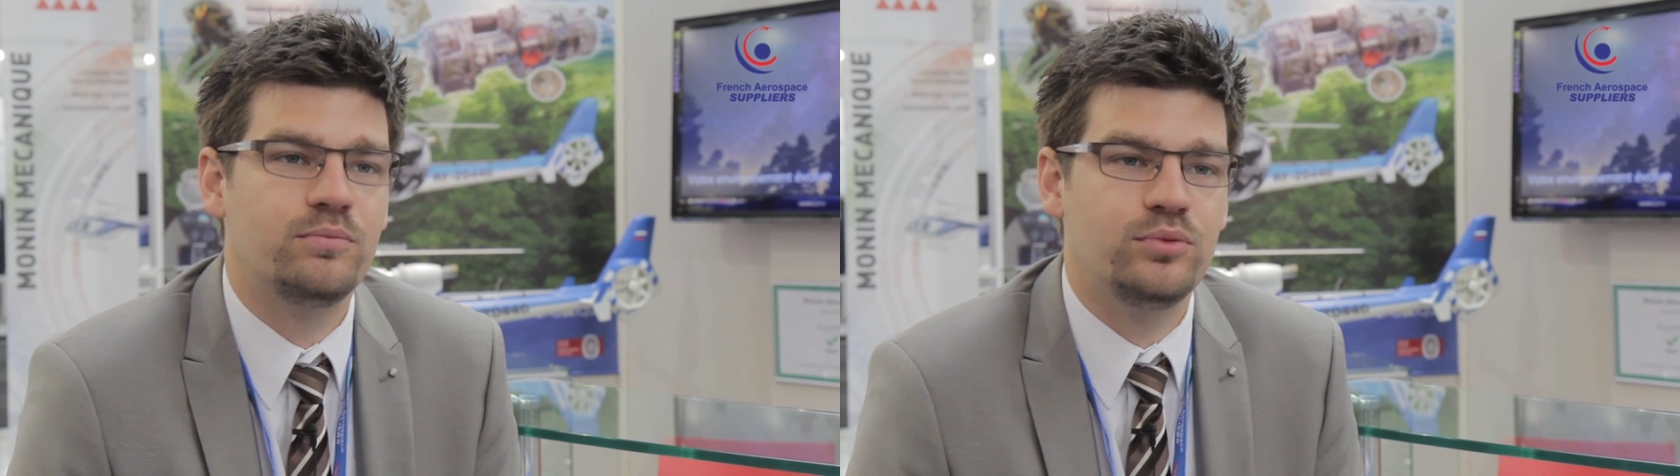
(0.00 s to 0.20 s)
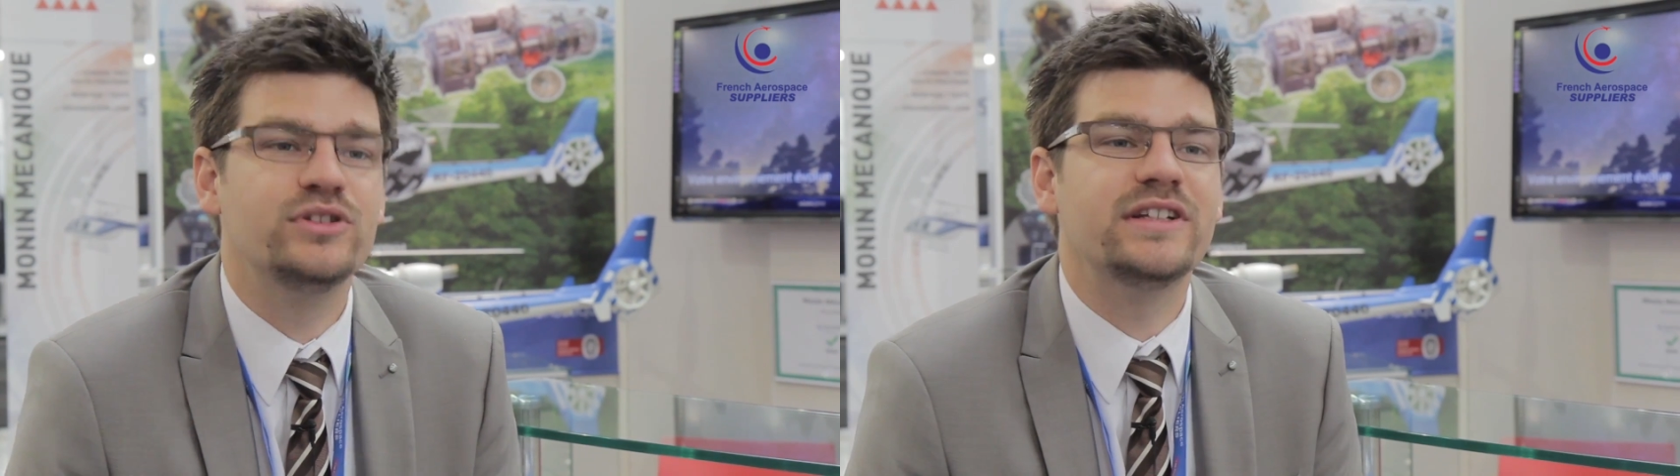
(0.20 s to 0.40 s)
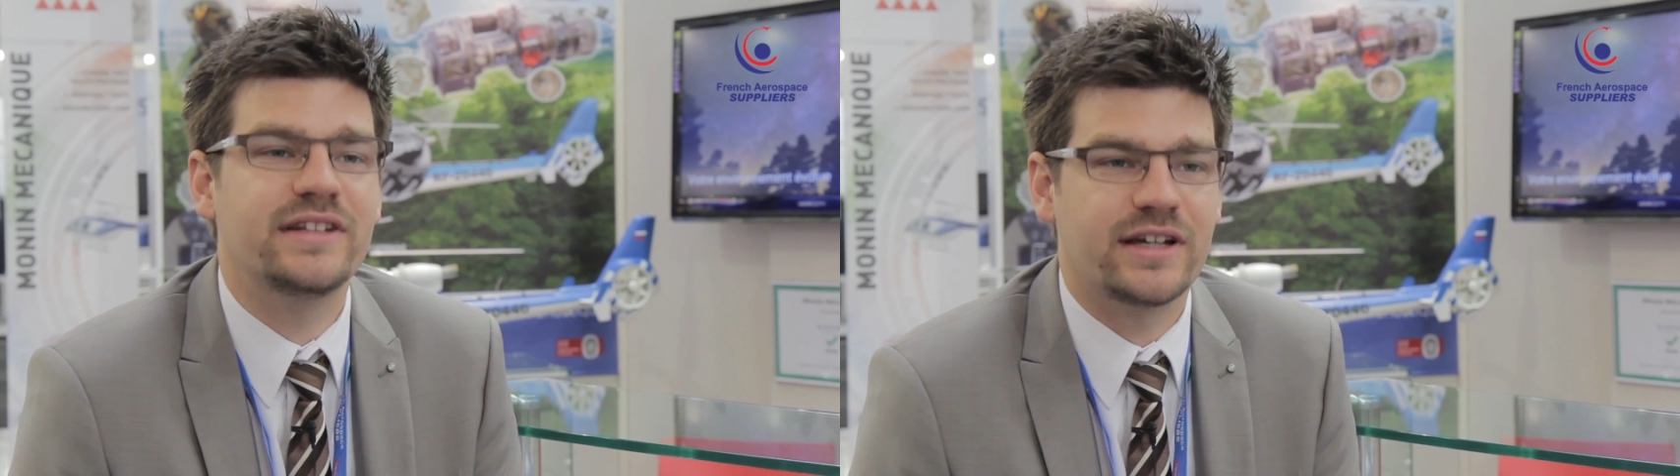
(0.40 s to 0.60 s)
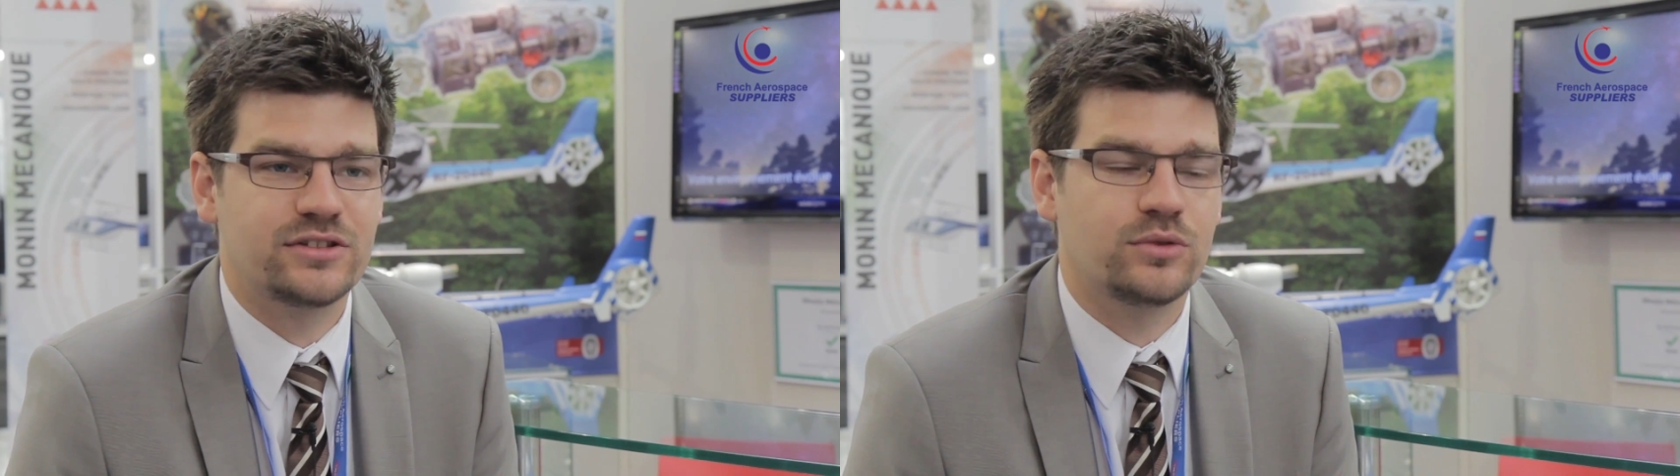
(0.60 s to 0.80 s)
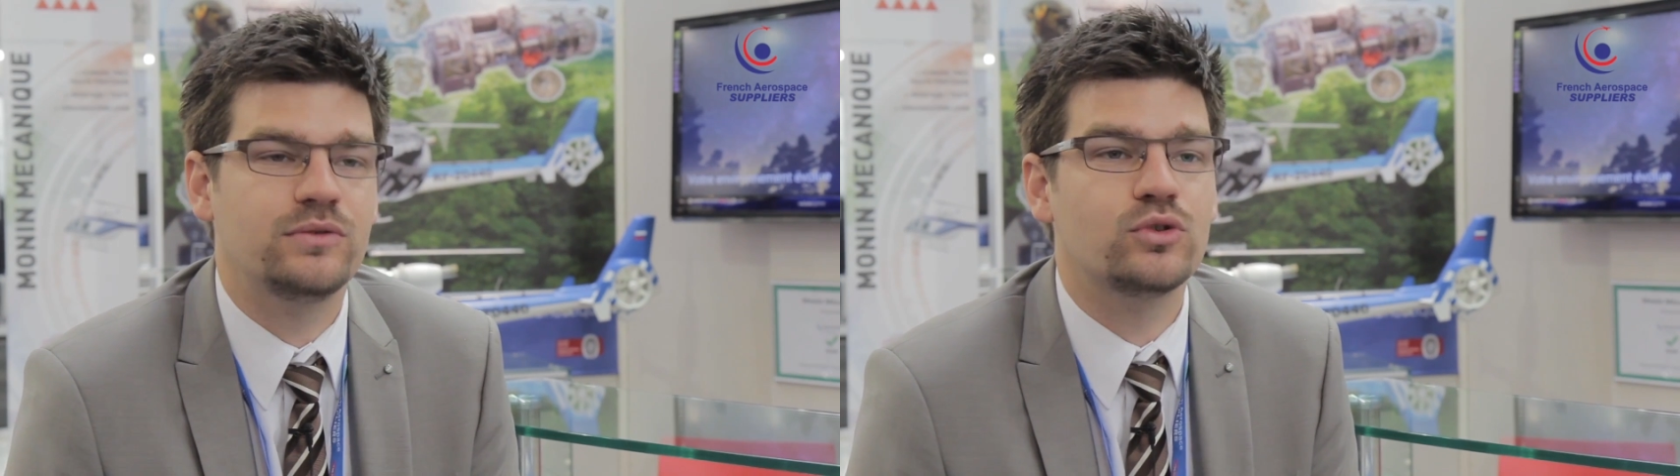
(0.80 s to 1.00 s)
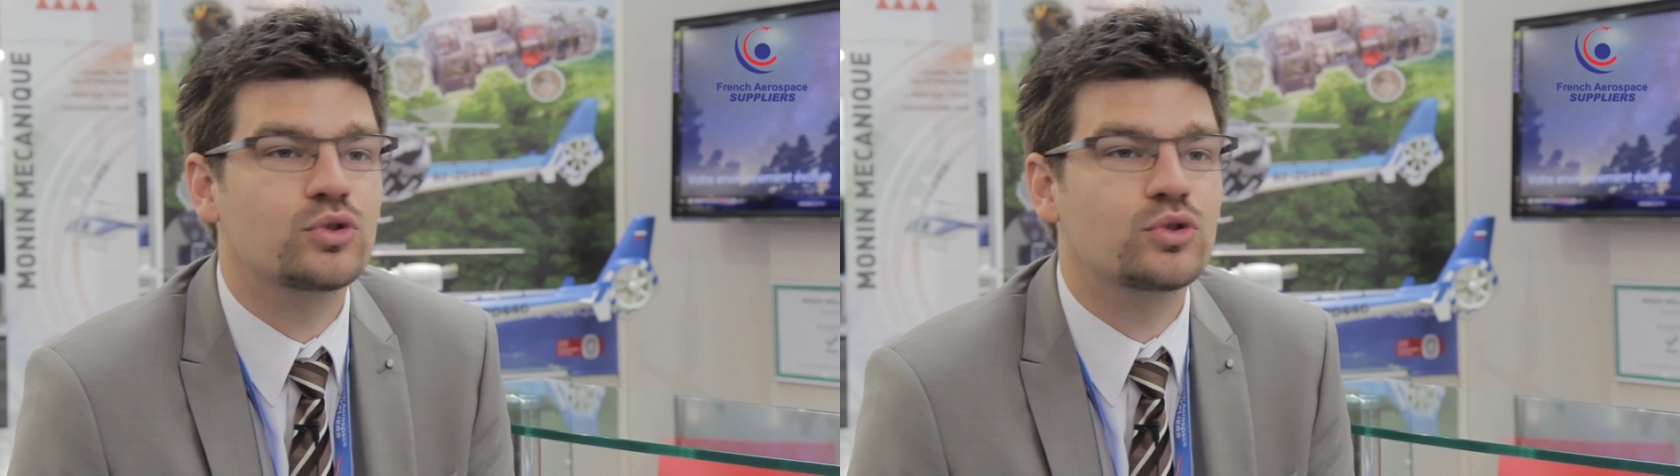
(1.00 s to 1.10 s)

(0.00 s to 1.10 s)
plus intéressant au niveau